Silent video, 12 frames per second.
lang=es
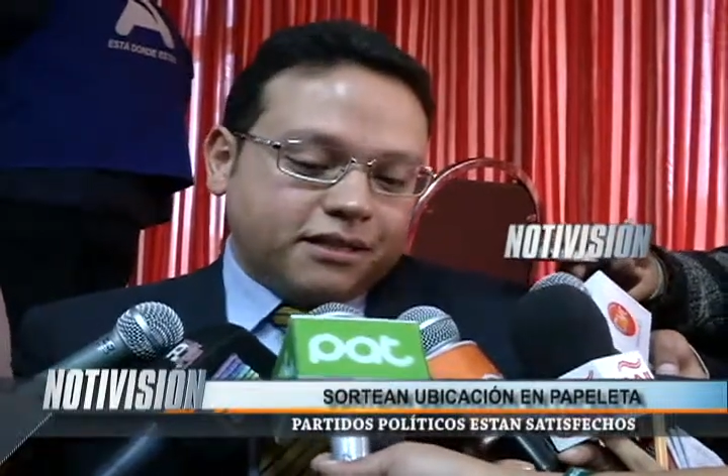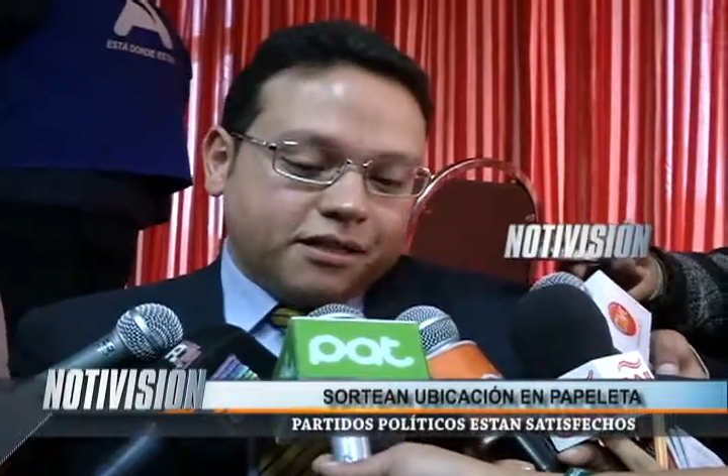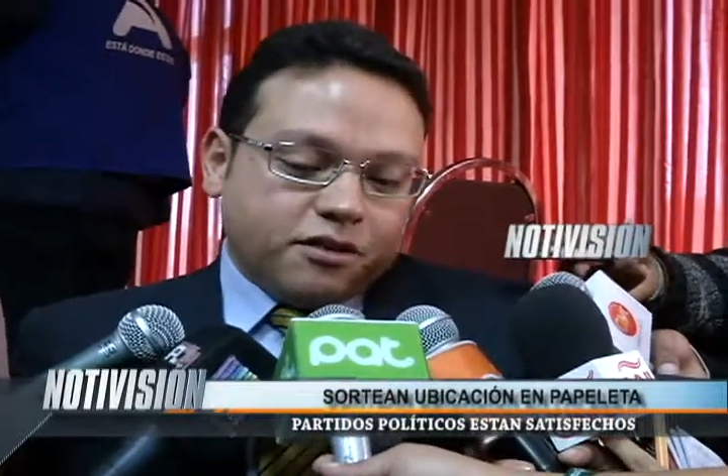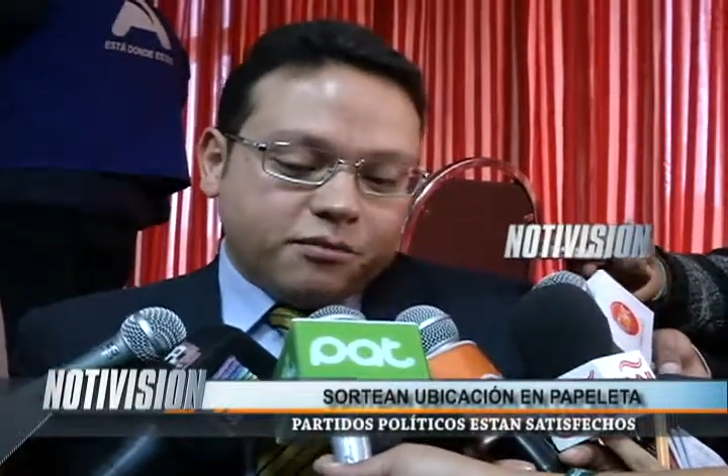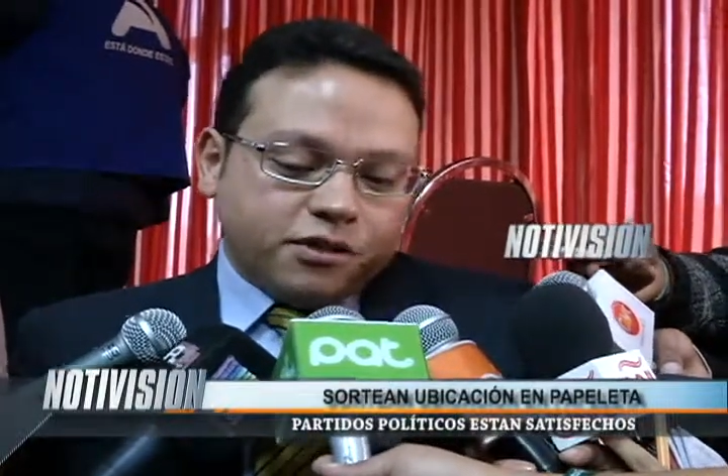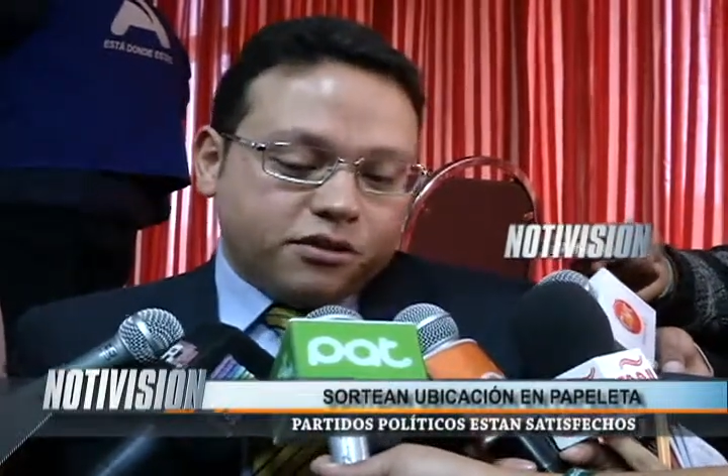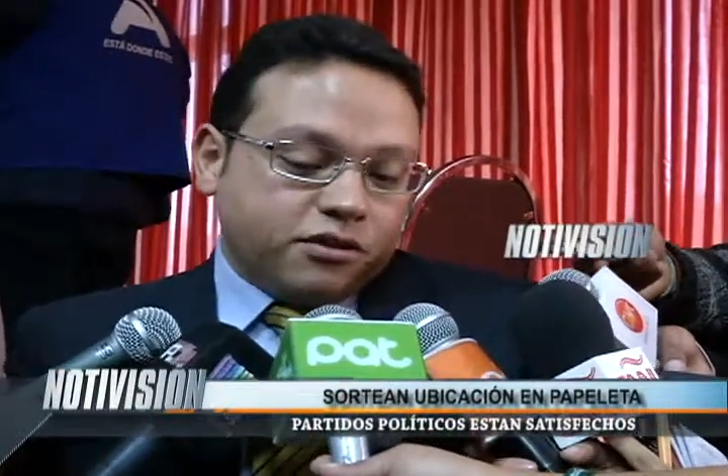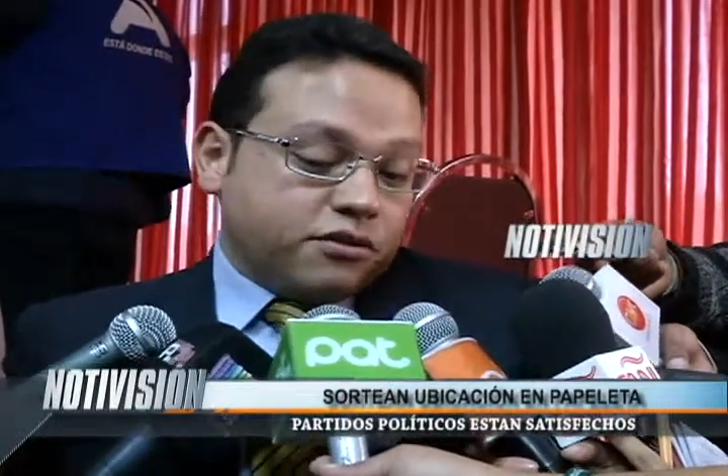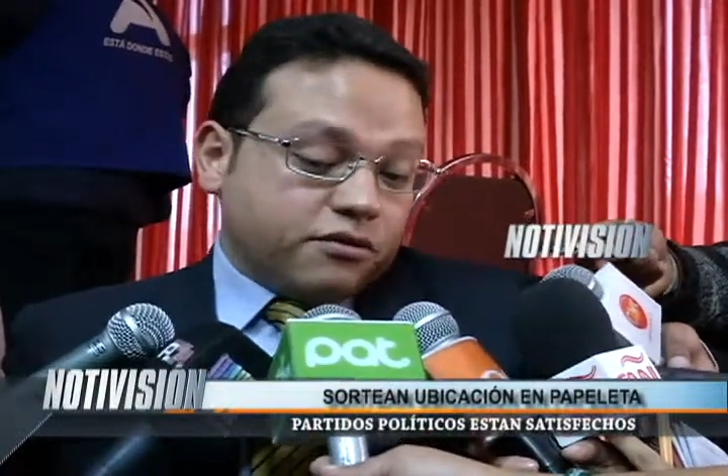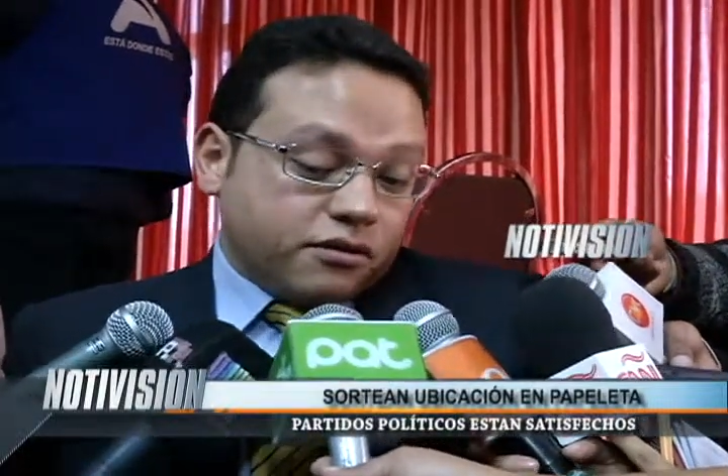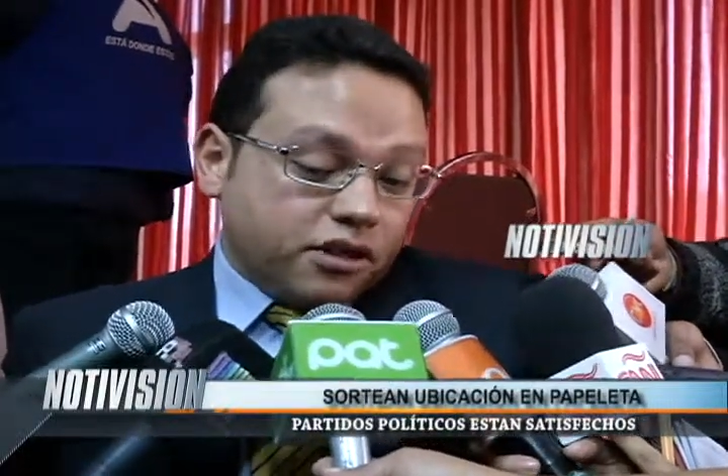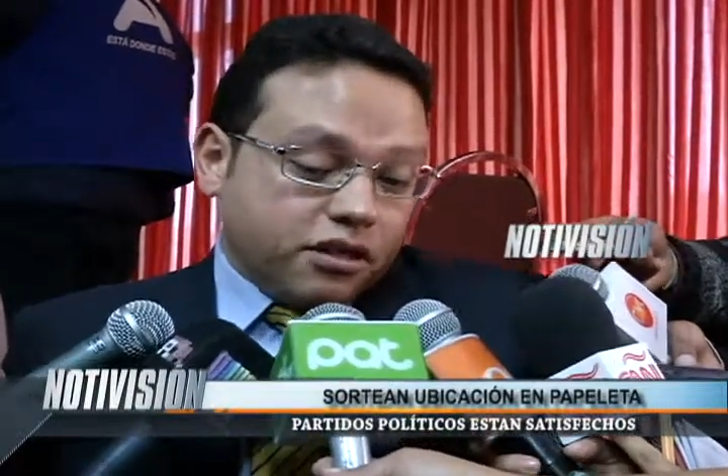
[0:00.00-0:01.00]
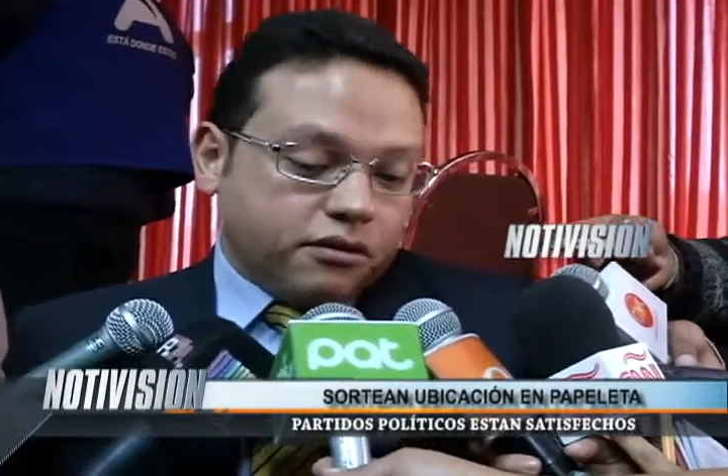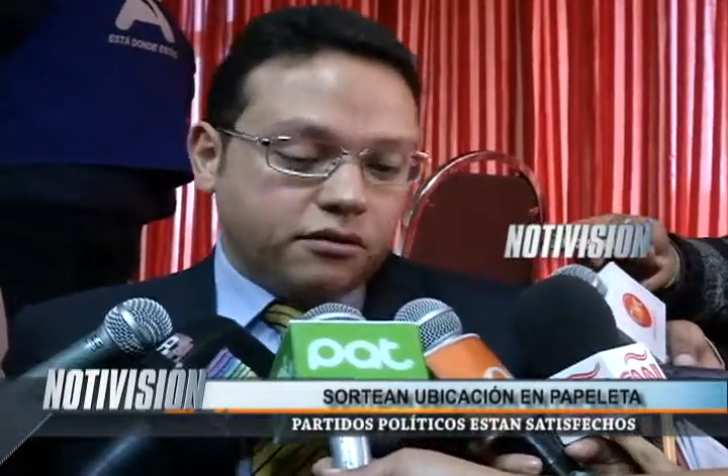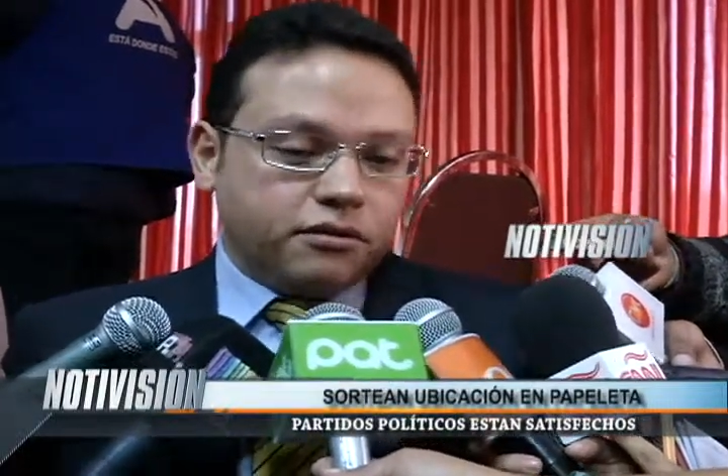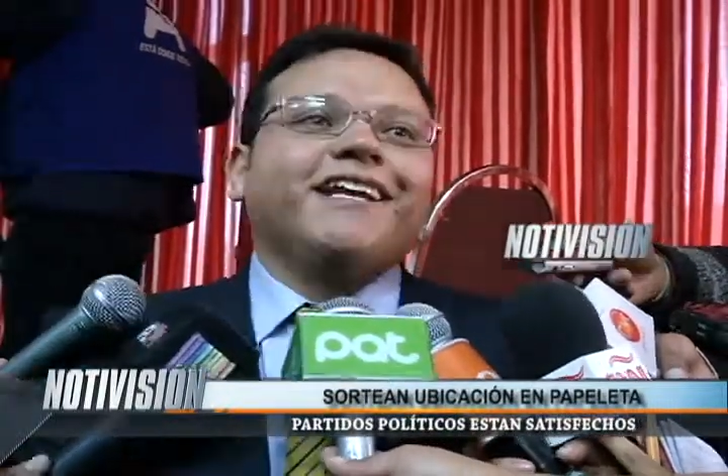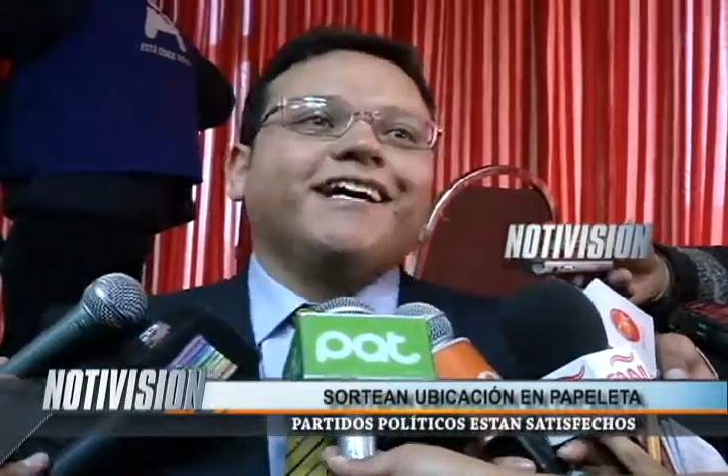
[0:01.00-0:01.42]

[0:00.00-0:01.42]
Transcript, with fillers: así como se ha hecho el sorteo.